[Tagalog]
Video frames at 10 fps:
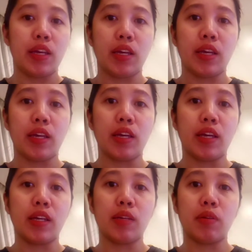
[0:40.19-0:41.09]
eh,
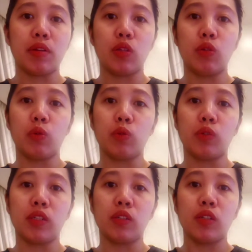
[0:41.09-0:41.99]

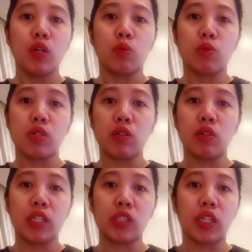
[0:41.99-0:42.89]
yung kung sino
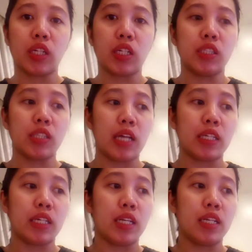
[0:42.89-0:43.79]
yung nag-check-in sa
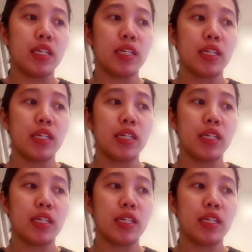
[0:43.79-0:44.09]
akin,